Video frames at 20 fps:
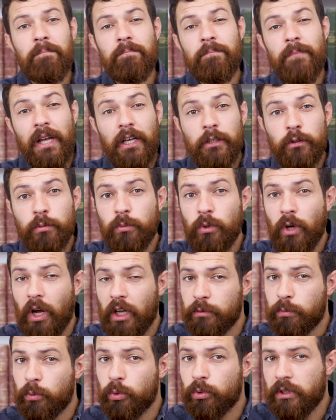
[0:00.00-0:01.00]
mesmo
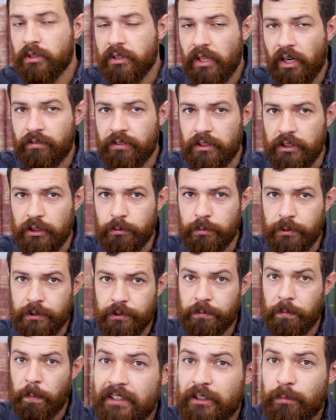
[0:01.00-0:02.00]
as multas
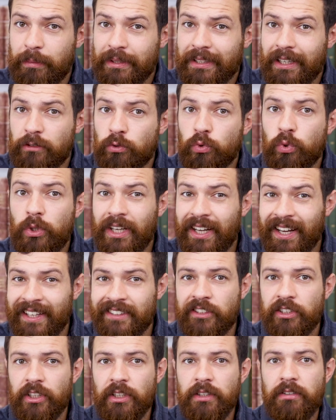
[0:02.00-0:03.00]
gravíssimas. Essa é uma das
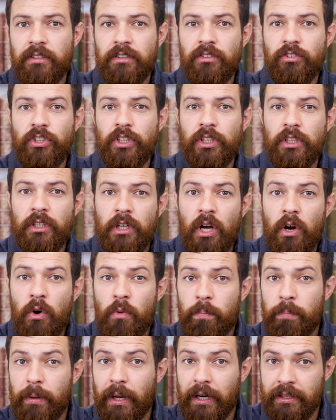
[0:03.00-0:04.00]
únicas chances de
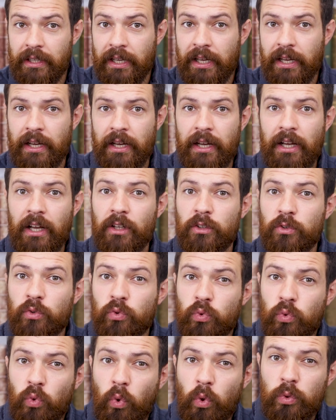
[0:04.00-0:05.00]
não perder
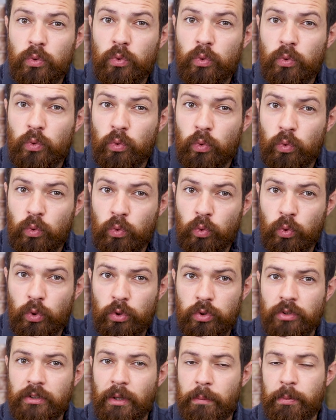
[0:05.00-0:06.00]
todo o
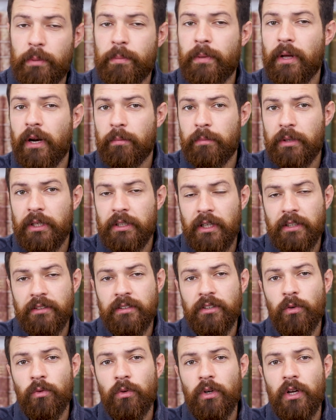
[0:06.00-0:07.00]
curso da primeira
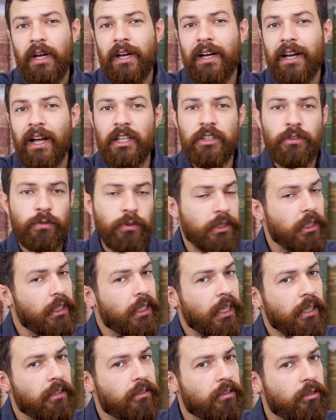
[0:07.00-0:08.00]
habilitação caso você
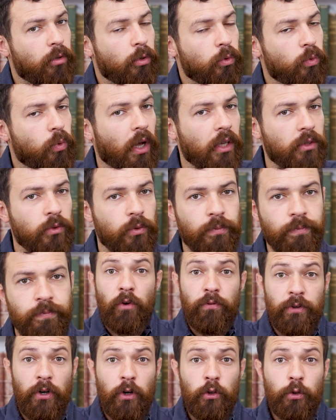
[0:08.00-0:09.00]
tenha sido autuado.
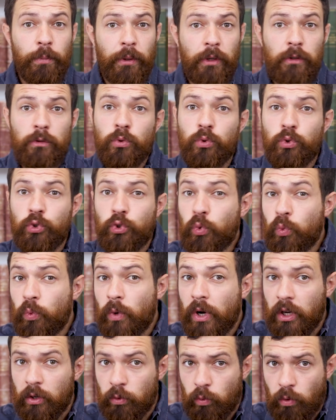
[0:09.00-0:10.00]
Ao final do período de
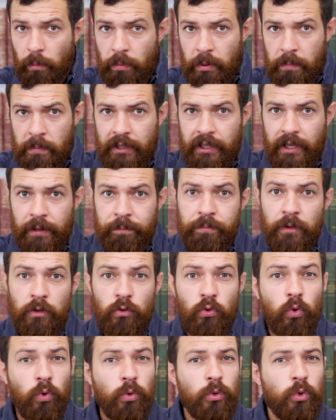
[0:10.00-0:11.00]
um ano com a PPD,
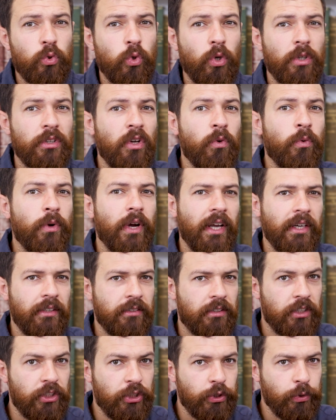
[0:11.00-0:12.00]
se o condutor não
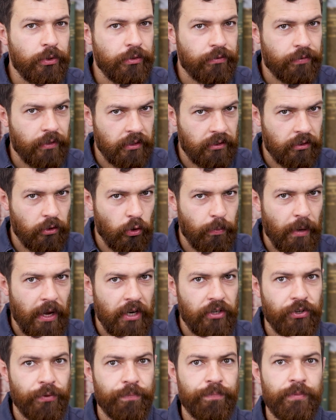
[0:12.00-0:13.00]
reincidiu em infração
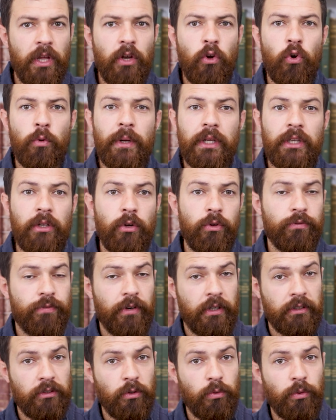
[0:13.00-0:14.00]
média nem cometeu
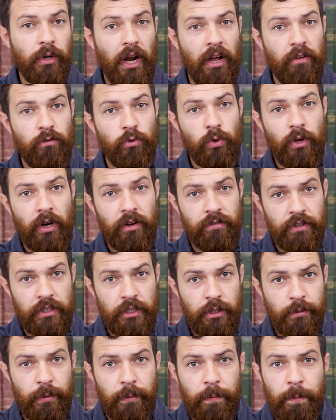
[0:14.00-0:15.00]
infração grave ou
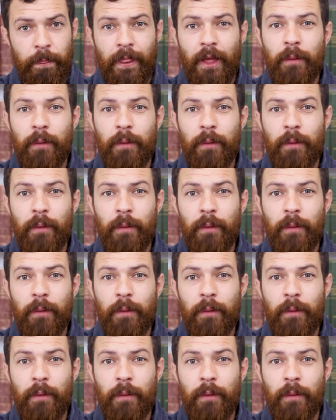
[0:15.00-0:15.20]
gravíssima,